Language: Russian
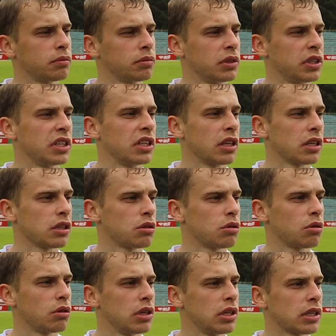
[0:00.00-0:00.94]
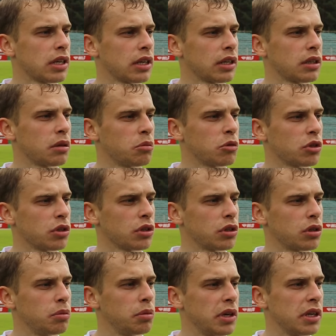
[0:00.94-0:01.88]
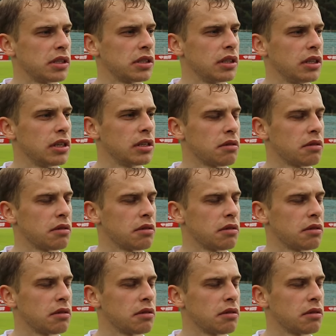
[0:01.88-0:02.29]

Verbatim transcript: недонастроились как-то, может, переоценили